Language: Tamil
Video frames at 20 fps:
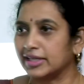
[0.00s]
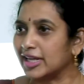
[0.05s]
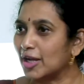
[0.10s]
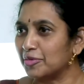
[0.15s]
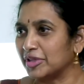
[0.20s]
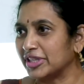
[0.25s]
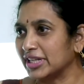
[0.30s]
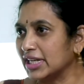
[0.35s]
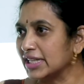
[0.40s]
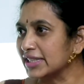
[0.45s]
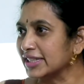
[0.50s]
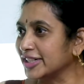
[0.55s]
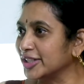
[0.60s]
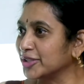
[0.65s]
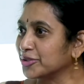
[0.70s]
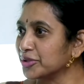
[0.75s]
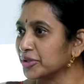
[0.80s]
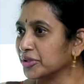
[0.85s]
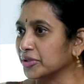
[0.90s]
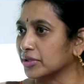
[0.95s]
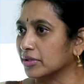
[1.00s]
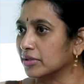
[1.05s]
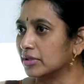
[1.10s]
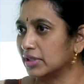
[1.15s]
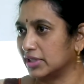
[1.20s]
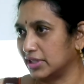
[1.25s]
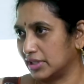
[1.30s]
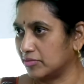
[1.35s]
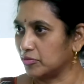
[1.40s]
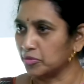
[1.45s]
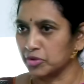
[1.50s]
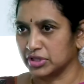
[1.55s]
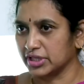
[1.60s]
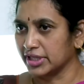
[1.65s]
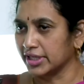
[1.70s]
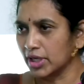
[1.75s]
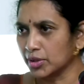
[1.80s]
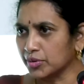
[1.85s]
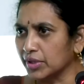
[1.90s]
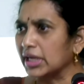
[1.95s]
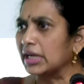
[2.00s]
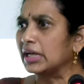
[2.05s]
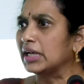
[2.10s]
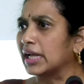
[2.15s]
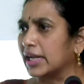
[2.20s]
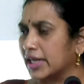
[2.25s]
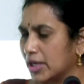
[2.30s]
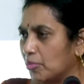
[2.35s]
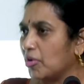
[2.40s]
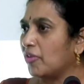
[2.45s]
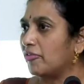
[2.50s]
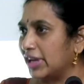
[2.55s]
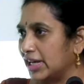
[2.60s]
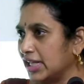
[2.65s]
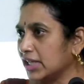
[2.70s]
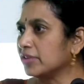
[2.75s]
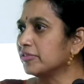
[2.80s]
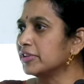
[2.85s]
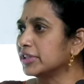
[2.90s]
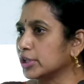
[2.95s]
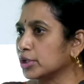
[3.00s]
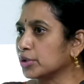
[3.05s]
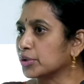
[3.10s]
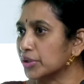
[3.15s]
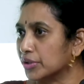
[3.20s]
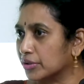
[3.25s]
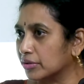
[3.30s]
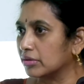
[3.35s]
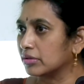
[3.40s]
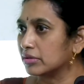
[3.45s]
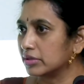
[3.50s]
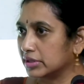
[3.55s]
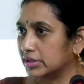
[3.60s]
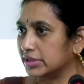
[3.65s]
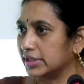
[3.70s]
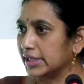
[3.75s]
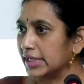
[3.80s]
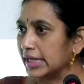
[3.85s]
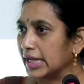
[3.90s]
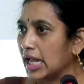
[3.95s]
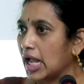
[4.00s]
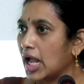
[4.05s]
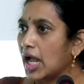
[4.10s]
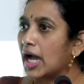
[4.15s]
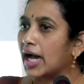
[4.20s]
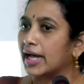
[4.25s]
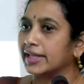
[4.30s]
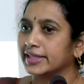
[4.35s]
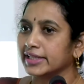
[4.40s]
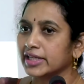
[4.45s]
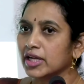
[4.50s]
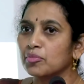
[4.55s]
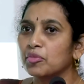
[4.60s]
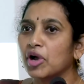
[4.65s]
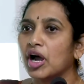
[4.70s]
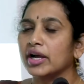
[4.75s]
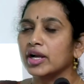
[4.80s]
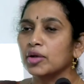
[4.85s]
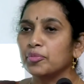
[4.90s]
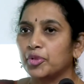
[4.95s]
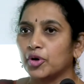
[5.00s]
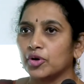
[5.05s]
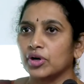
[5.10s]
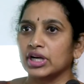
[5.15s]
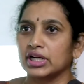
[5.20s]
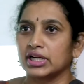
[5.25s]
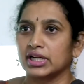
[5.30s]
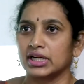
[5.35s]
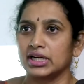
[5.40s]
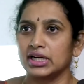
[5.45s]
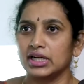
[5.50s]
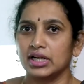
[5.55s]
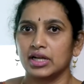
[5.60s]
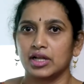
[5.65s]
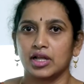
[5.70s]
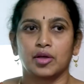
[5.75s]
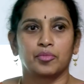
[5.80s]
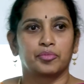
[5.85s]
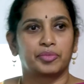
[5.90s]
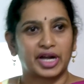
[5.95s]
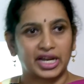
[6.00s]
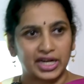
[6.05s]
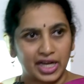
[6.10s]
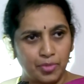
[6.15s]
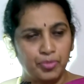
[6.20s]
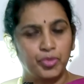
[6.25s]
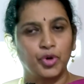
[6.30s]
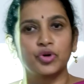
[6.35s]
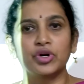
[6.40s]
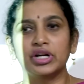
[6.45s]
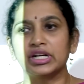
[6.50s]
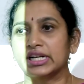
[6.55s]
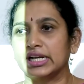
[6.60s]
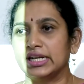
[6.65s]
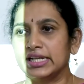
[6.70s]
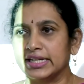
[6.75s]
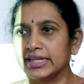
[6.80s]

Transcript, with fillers: நம்ம தானே திருட கொடுக்குறோம் திருட கூட இல்லை நம்ம விலைக்கு விற்றுருக்குறோம் சரி அதிகமான பொருட்கள் பல பொருட்கள்